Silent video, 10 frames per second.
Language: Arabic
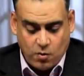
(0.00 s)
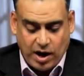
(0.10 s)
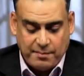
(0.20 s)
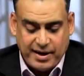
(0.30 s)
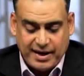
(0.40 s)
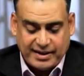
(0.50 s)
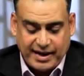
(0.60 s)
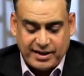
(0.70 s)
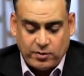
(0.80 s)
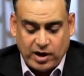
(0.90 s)
وعماله
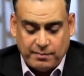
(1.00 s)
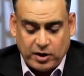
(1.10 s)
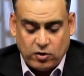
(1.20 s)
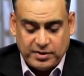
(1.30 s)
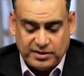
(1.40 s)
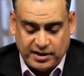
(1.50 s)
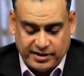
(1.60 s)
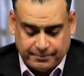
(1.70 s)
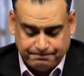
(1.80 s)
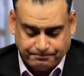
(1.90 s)
تهلل وقلبالهم
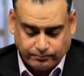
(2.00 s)
الدنيا